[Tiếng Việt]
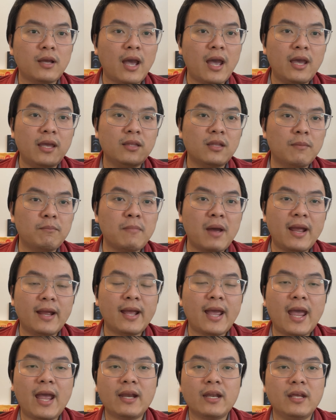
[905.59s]
cái tỉnh bang
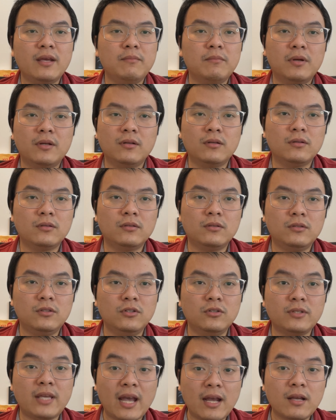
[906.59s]
khác thì mình
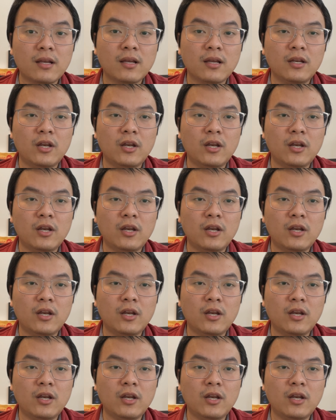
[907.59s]
chưa chắc,